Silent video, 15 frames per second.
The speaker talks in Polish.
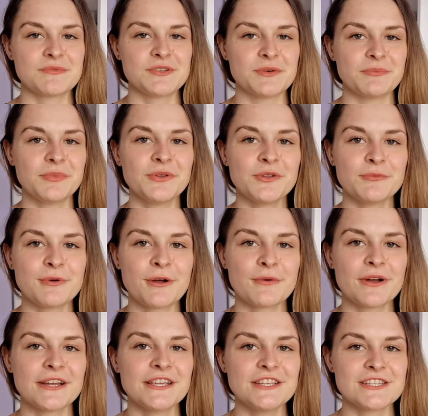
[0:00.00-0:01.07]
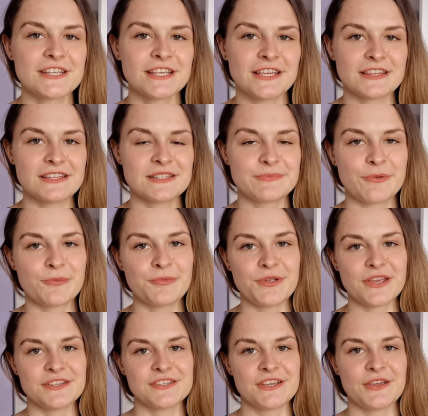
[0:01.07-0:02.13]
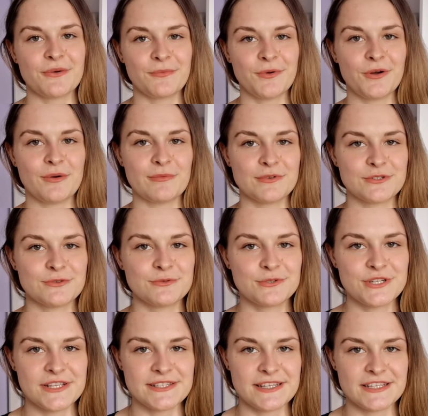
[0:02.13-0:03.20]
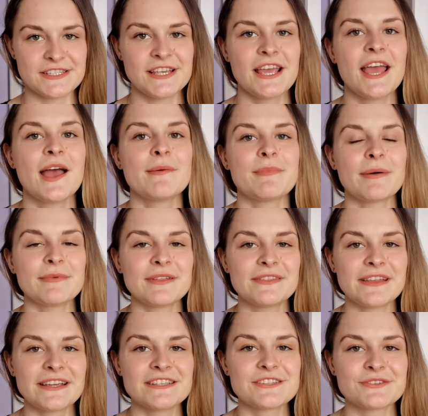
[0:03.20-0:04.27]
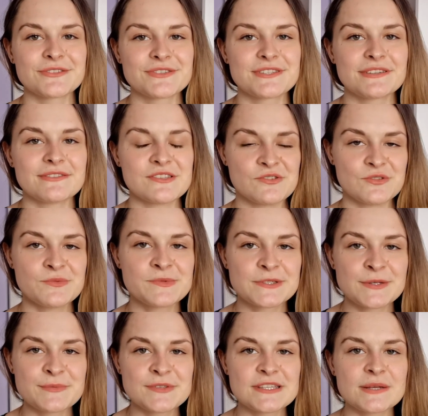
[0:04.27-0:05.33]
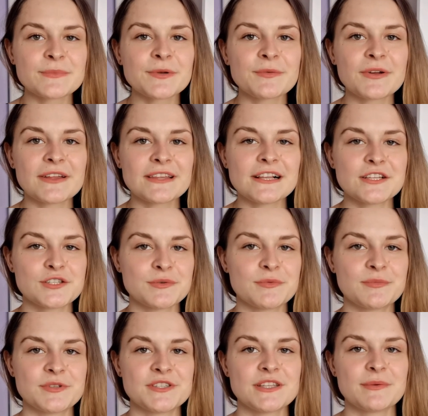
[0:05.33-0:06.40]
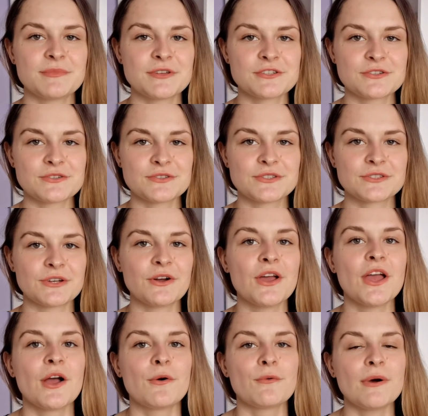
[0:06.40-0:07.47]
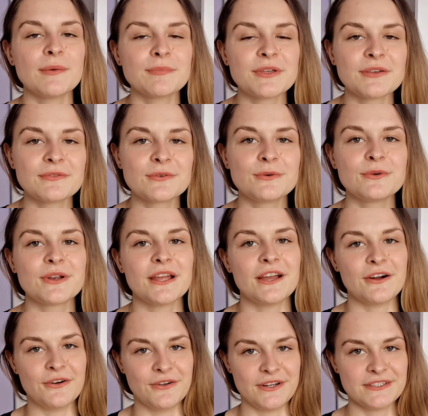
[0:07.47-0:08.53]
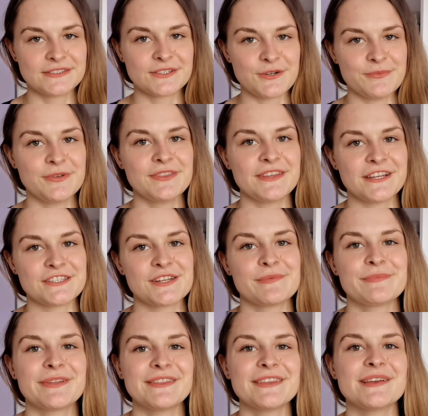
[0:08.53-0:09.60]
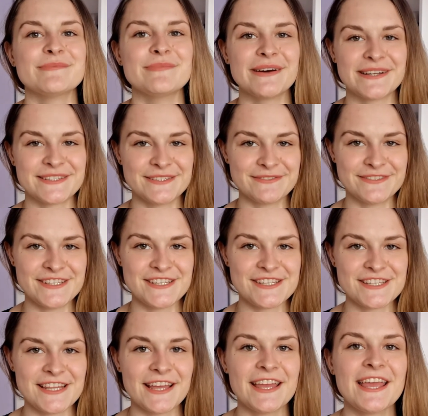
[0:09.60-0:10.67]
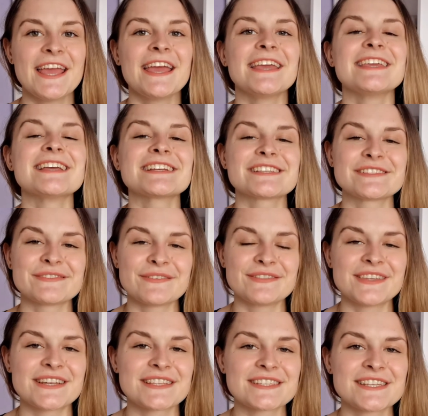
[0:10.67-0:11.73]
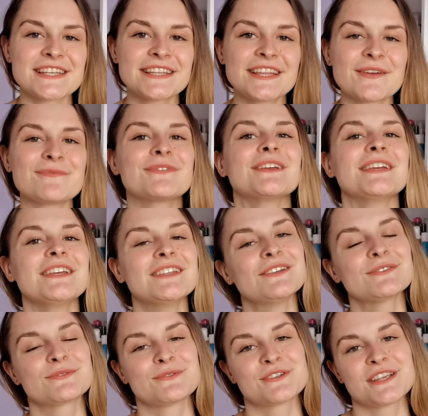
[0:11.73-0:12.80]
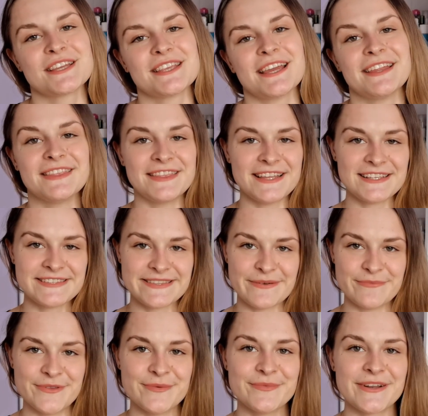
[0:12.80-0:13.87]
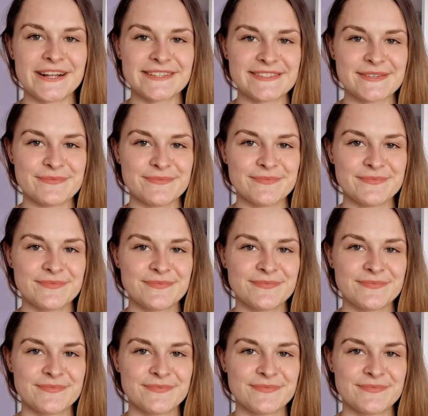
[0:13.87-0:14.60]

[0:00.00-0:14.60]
się podobała i że kiedyś spróbujecie ją komuś uczesać. Pamiętajcie o zostawieniu subskrypcji na moim kanale, żeby być na bieżąco, łapki w górę oraz komentarza. Będę bardzo wdzięczna. Ja się z Wami teraz żegnam i do usłyszenia następnym razem.